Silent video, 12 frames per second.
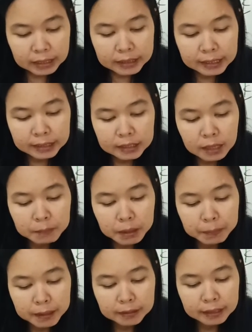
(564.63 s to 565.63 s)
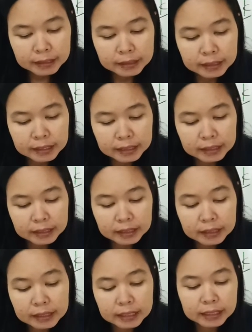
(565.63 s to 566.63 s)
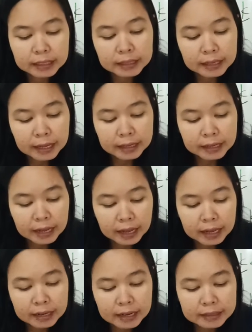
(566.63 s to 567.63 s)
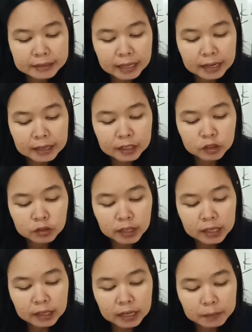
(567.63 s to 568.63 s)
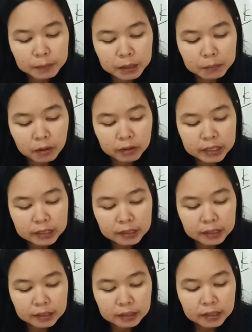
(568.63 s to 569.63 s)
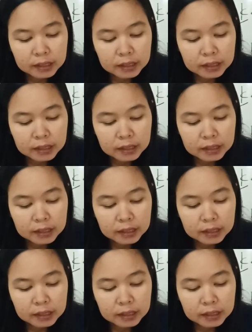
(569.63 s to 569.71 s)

Lihat gambar pantai ini, ini indah ya. Nah, sekarang lanjutkan kalimat di bawah ini.